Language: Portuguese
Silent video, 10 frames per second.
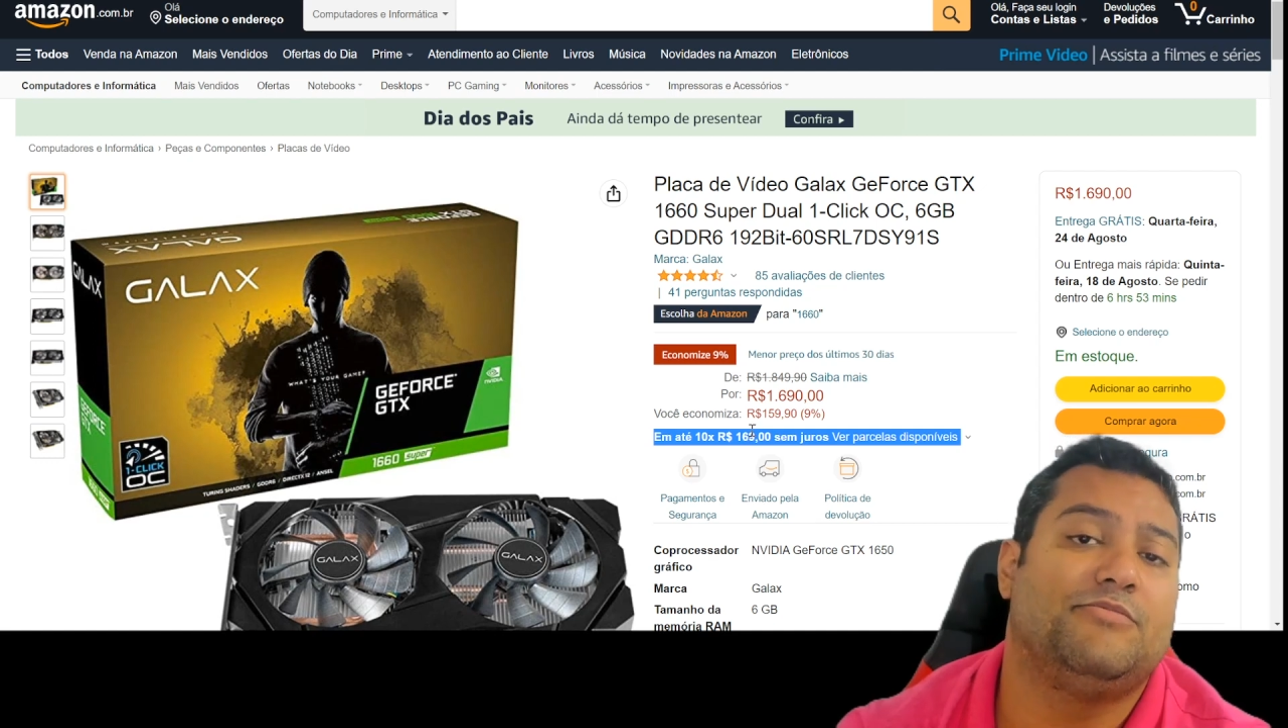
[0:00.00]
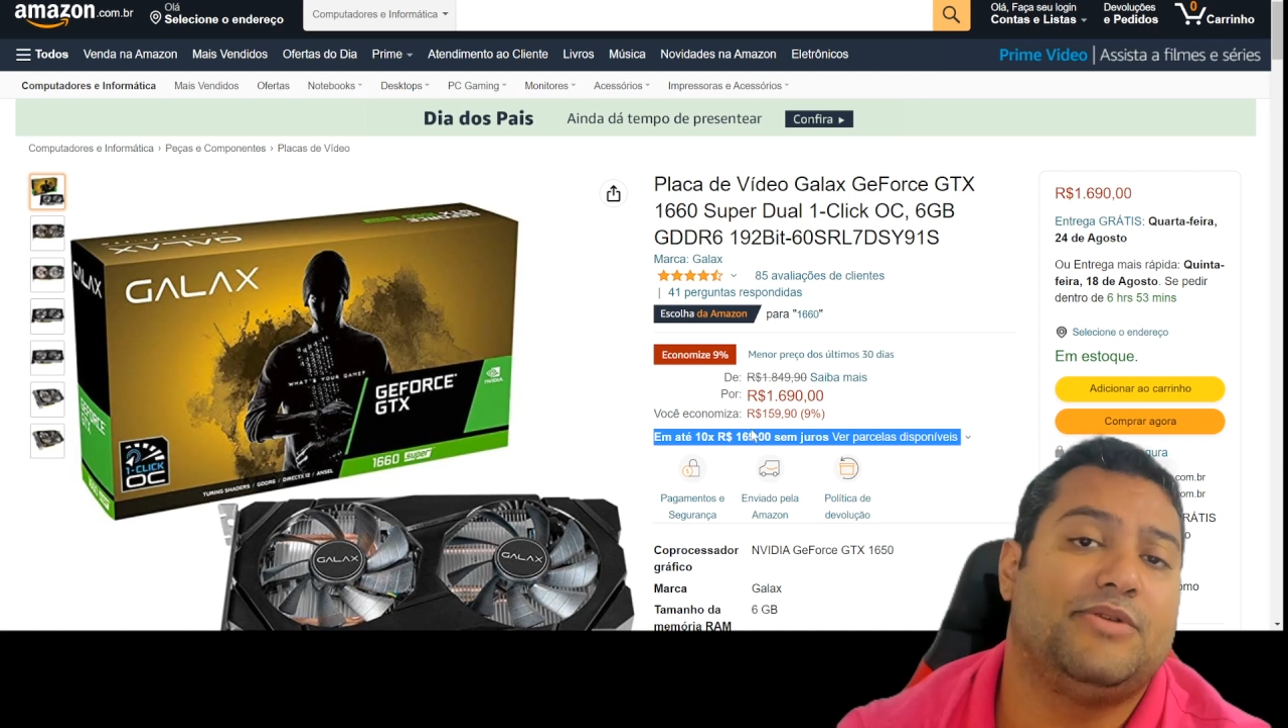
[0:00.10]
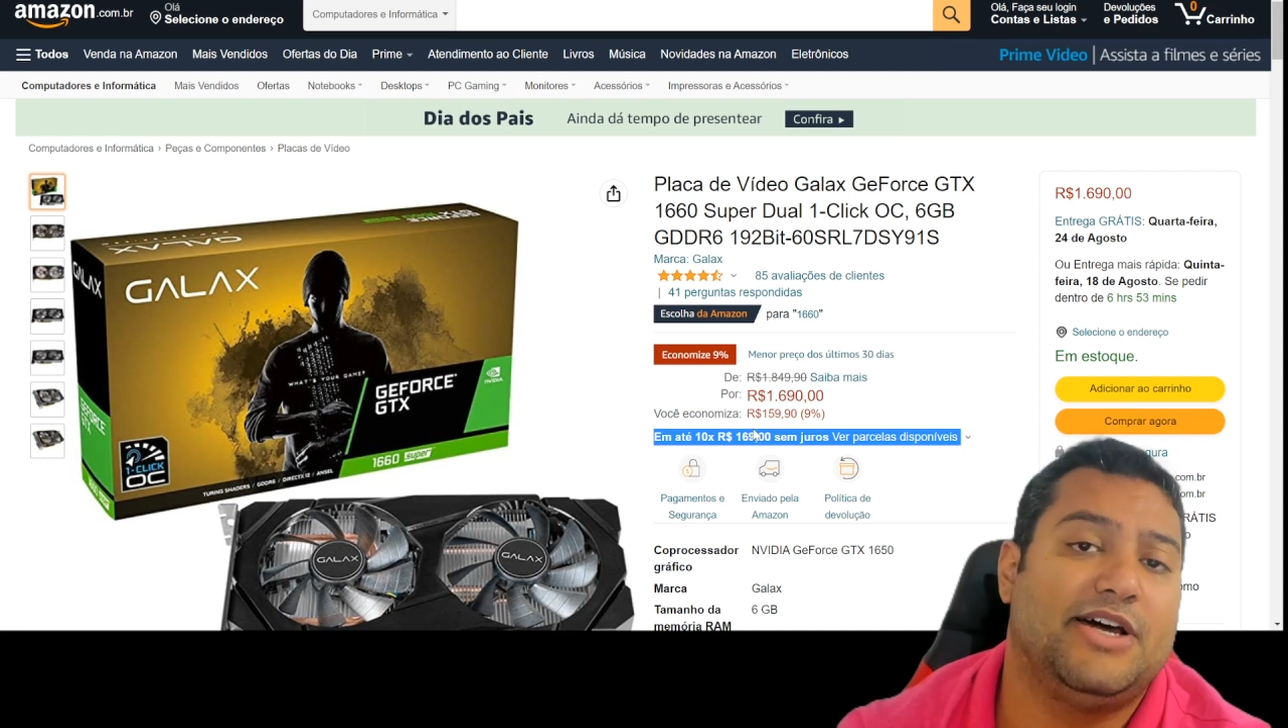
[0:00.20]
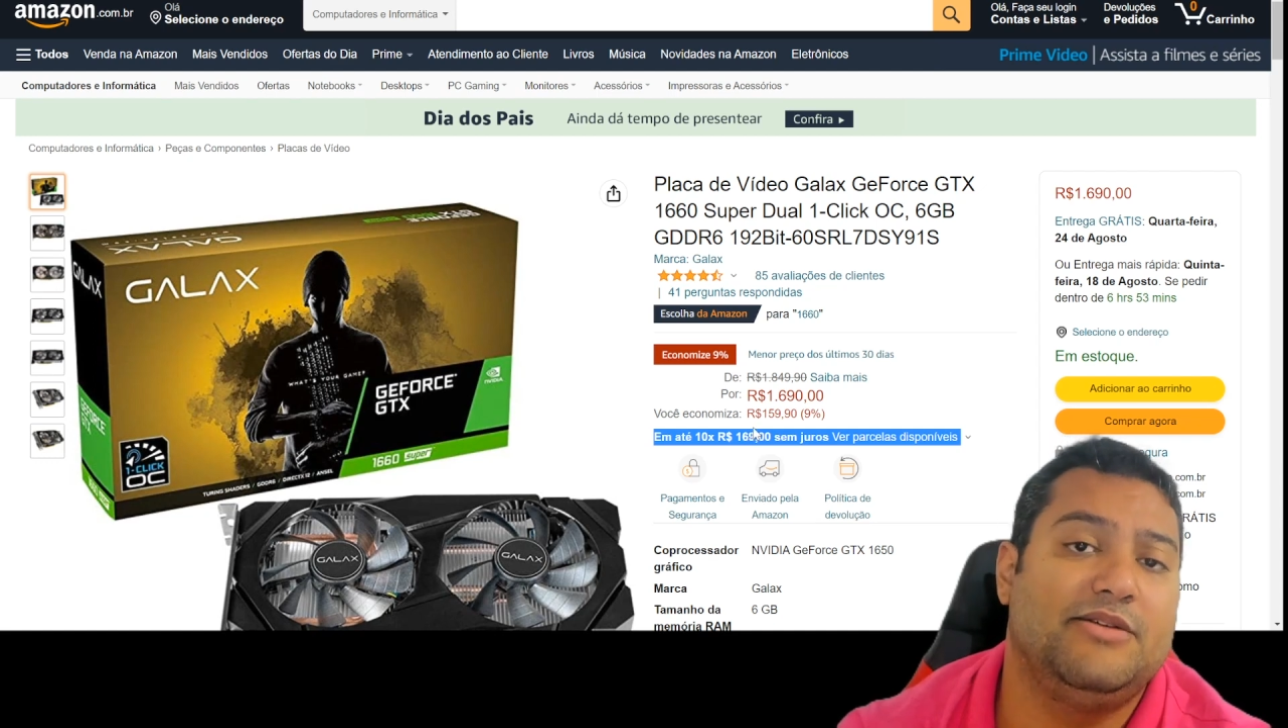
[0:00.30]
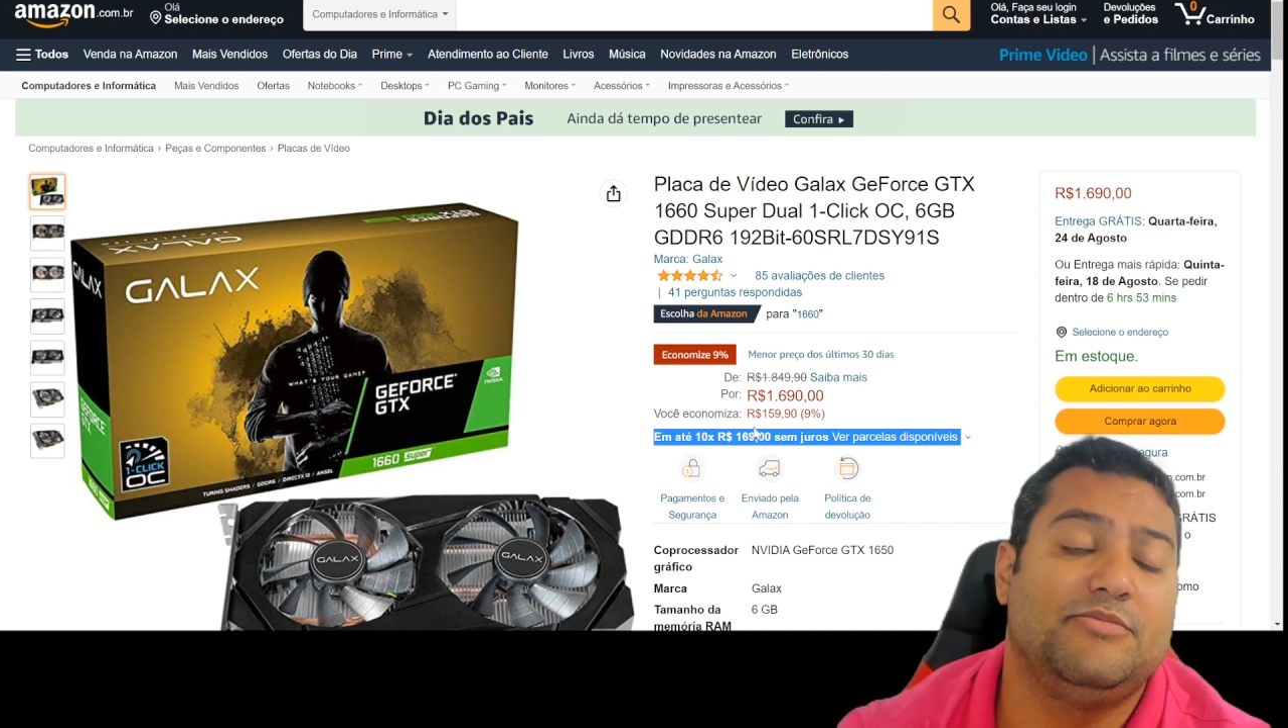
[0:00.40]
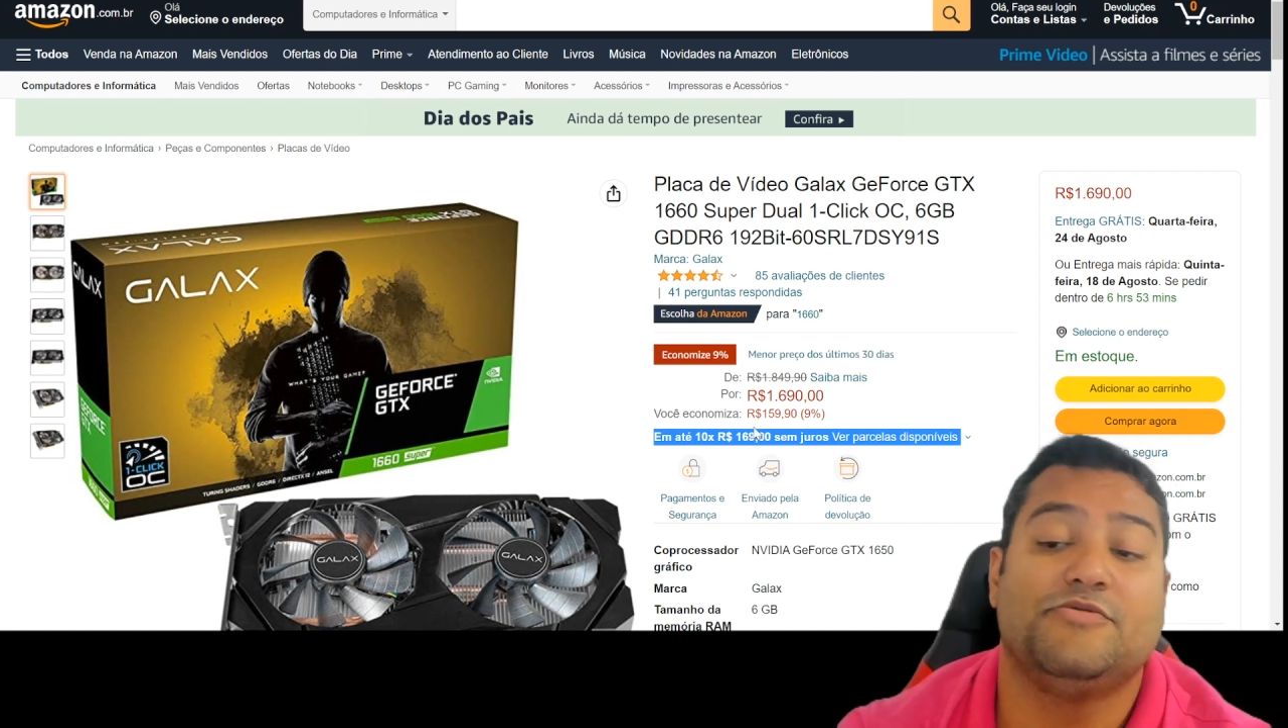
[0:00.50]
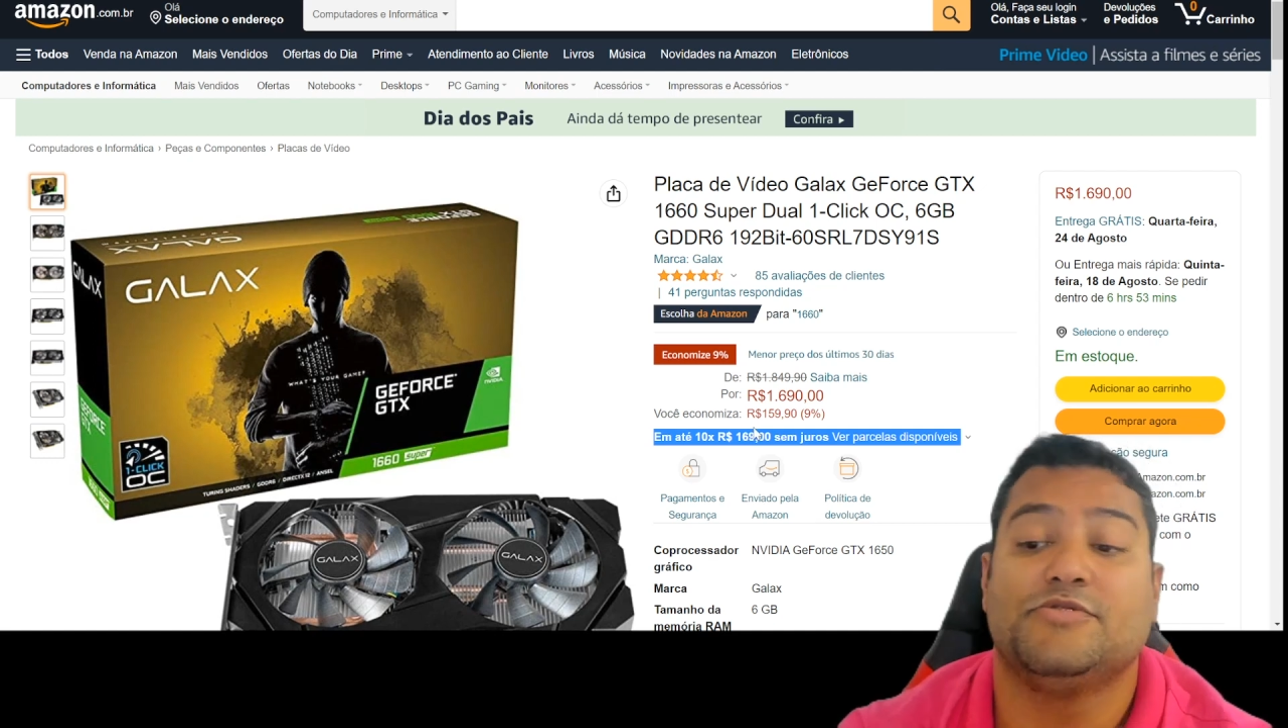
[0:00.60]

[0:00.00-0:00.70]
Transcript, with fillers: Prime,